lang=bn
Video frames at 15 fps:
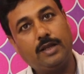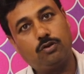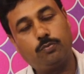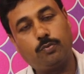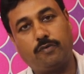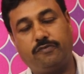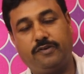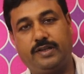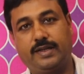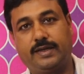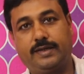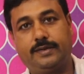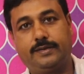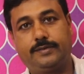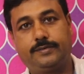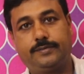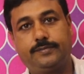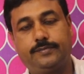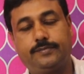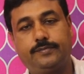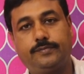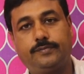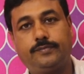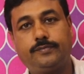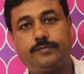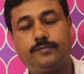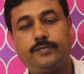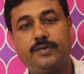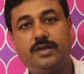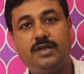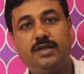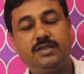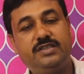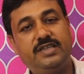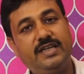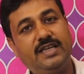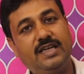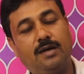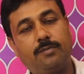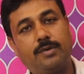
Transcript: এত প্রফিট থাকে ট্রেনিং আচ্ছা, তো আমরা দিয়ে দেবেন ট্রেনিং